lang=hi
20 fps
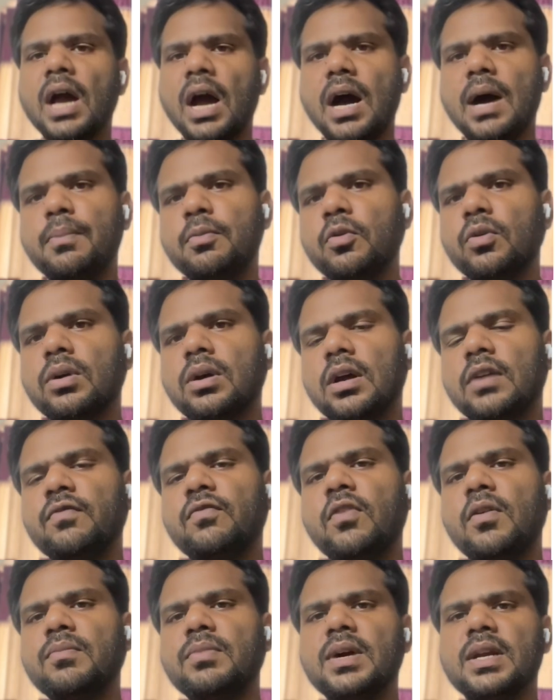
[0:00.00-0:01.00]
आप लोग
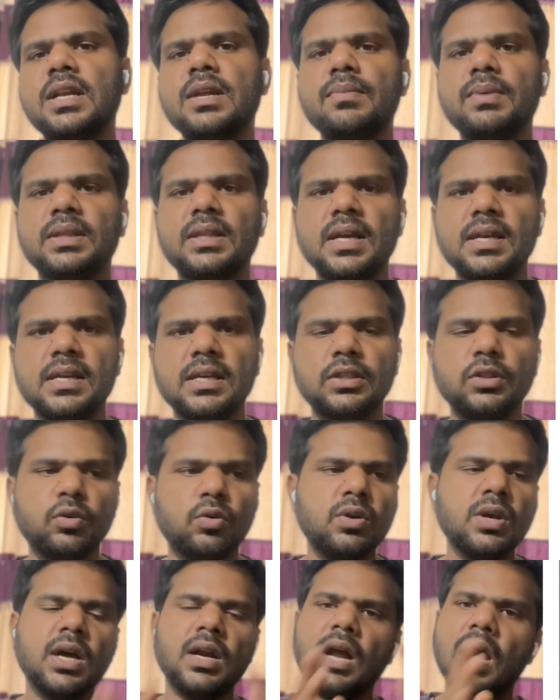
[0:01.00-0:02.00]
कंफर्म करके बताइए देखो
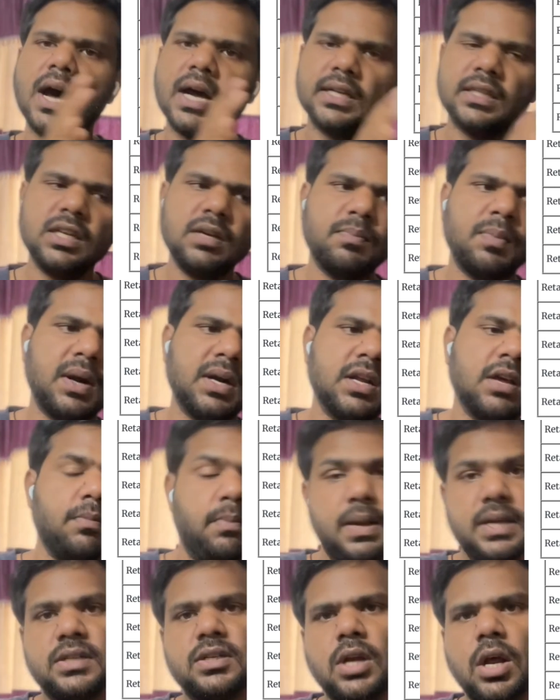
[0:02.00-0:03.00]
यार हार्दिक पांड्या
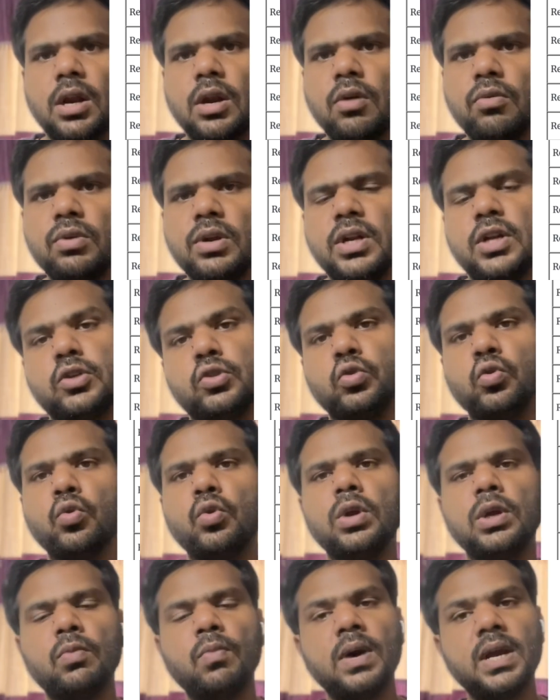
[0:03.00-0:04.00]
बेस्ट ऑलराउंडर है सूर्य
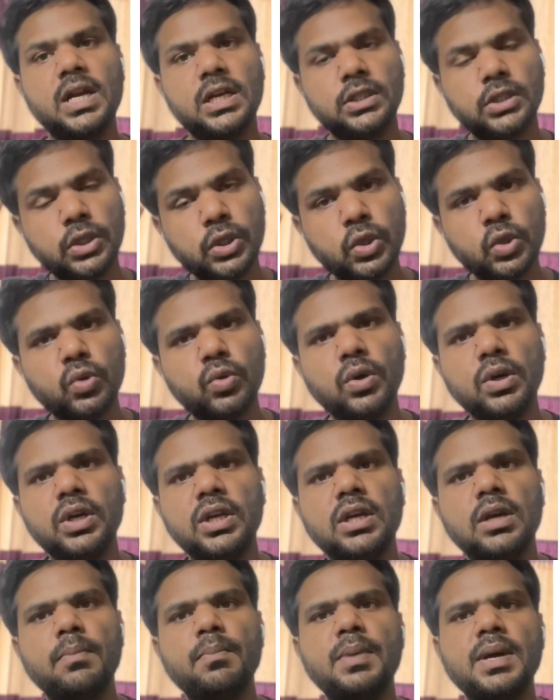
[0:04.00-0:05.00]
कुमार यादव टी ट्वेंटी
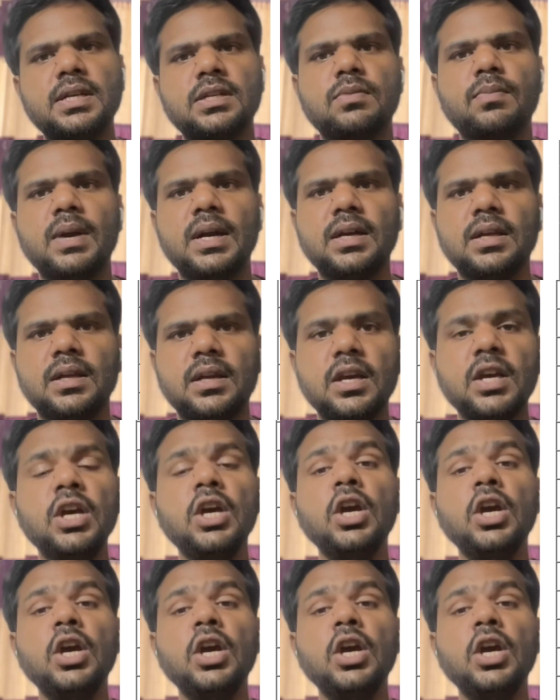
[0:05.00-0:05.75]
का बेस्ट बैटर है